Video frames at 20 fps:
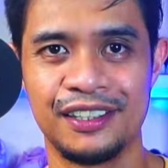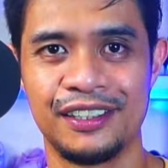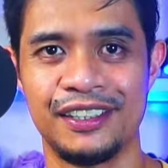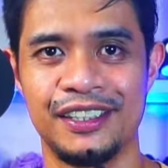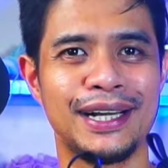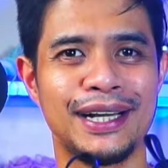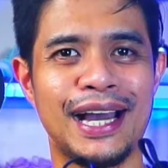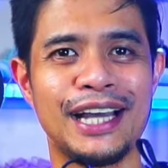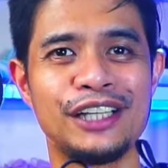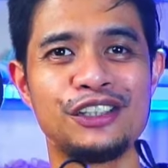
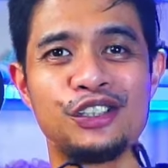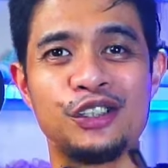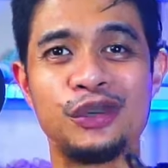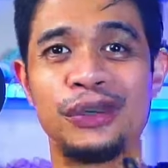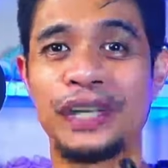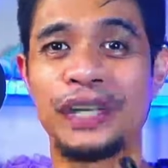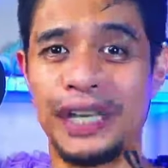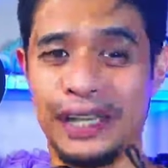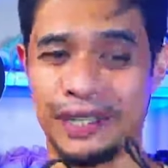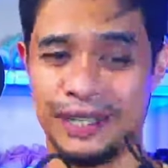Guys,
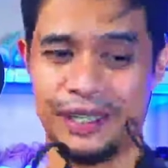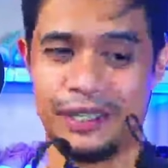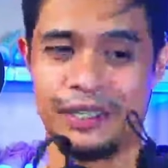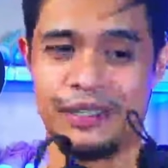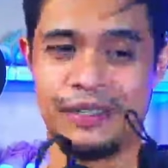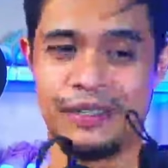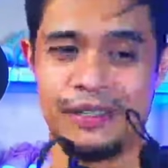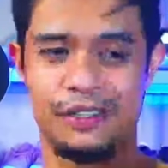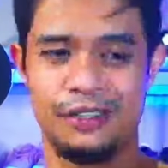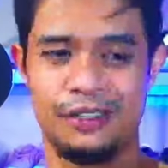unique.
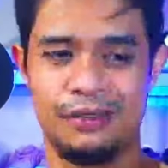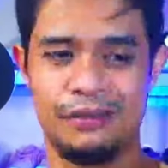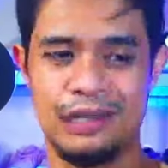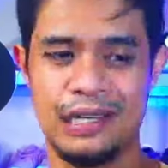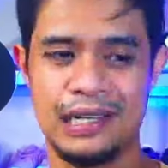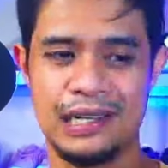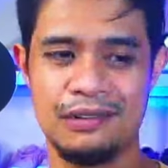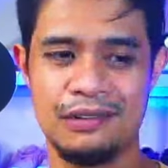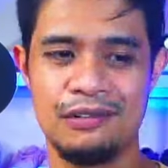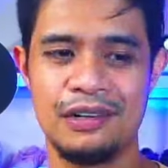
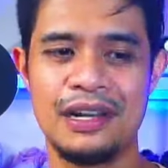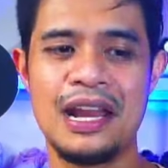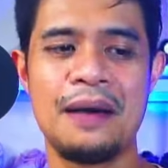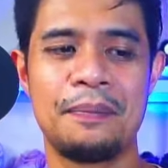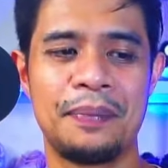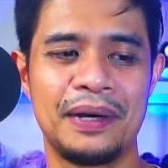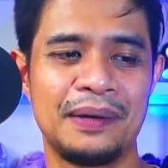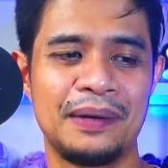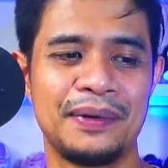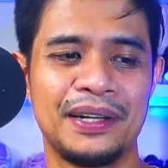Parang wala
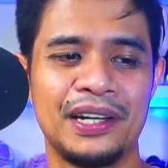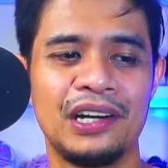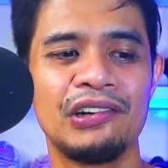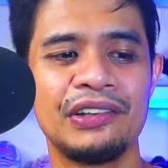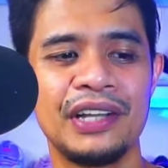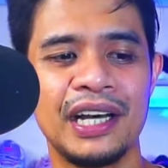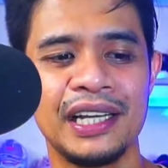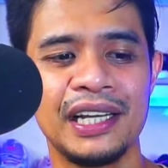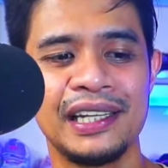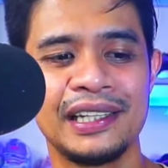pa naman ako
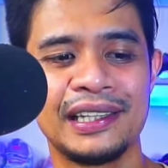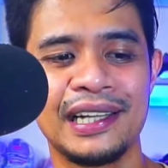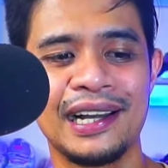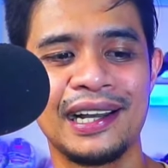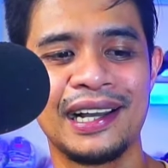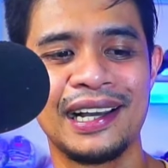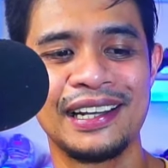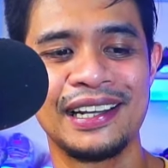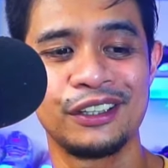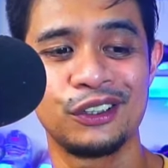nakitang
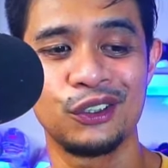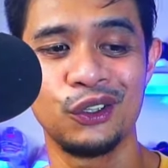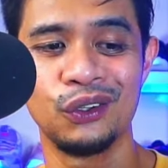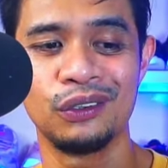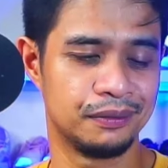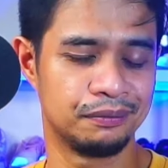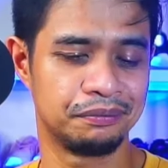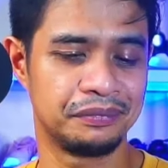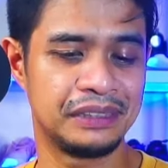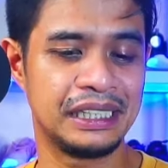
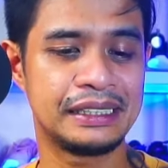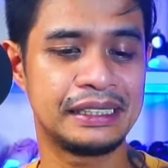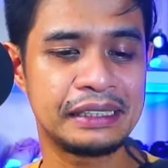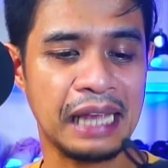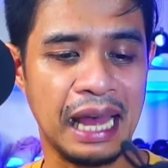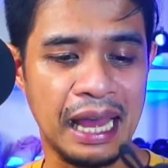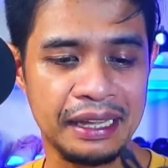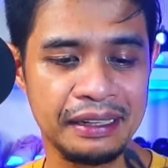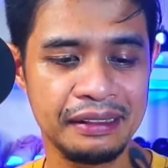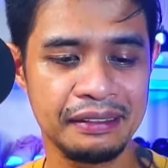ganitong
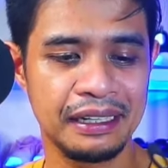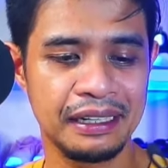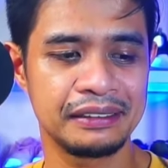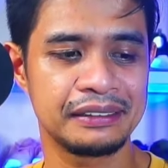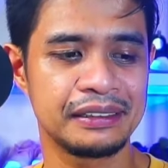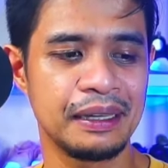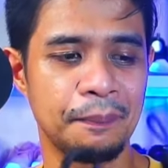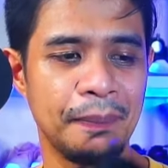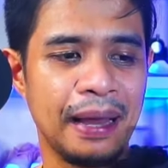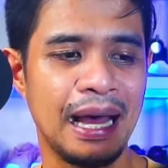design ng
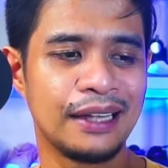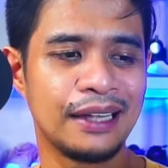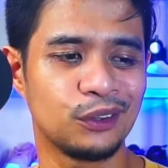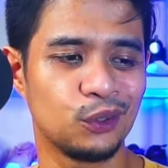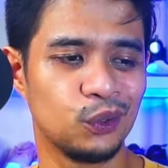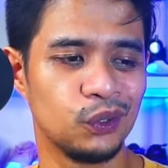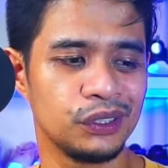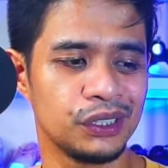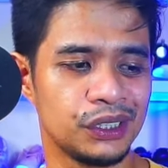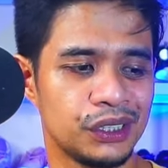
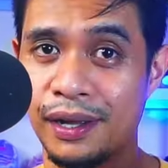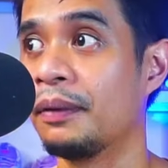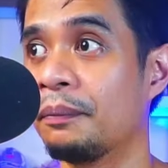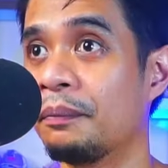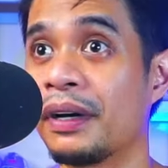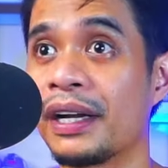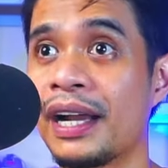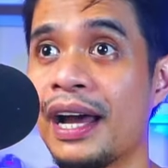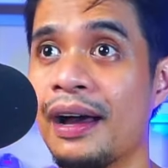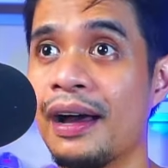sapatos.
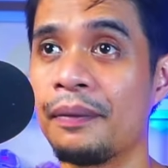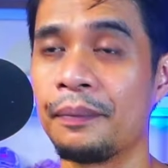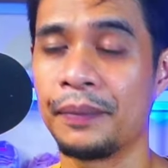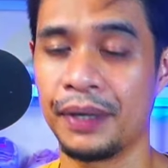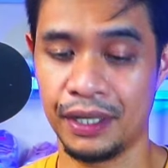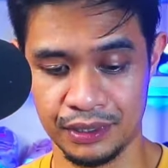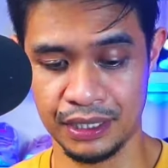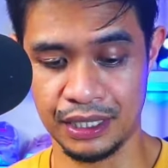Maraming